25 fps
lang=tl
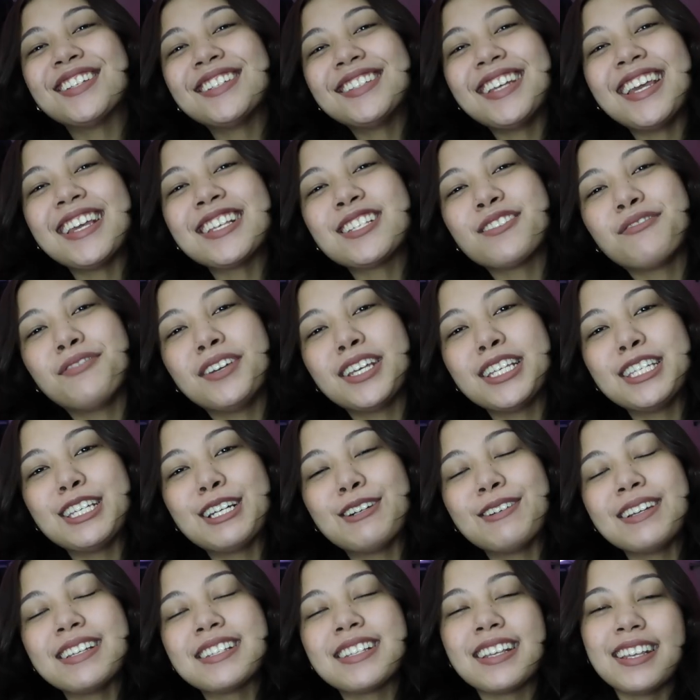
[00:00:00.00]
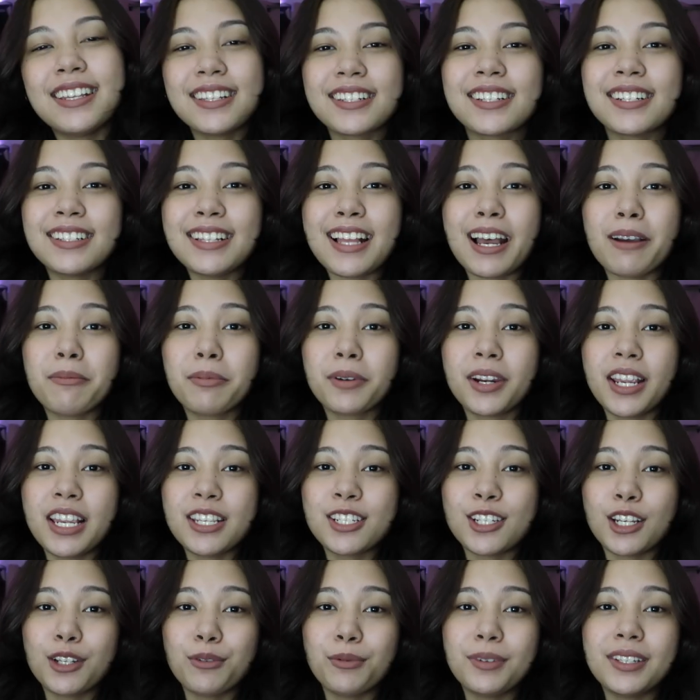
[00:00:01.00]
today's video is in
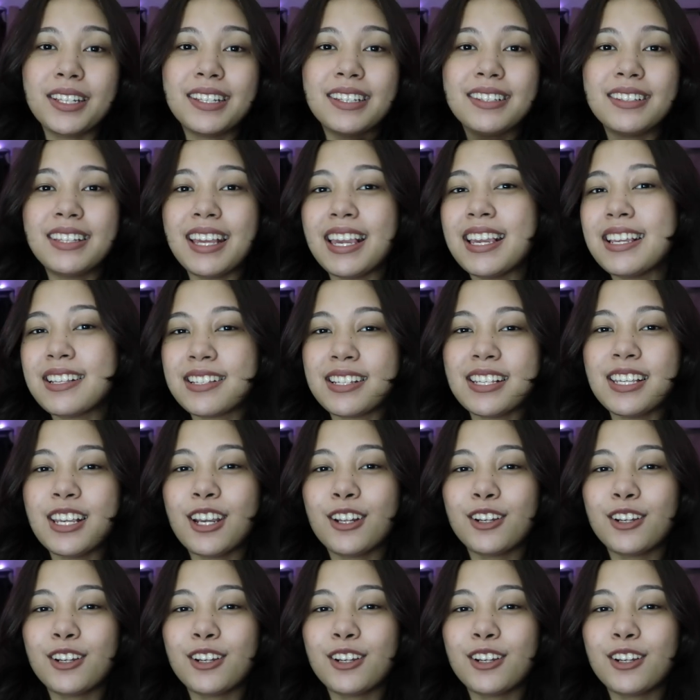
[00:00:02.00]
collaboration with Daisy,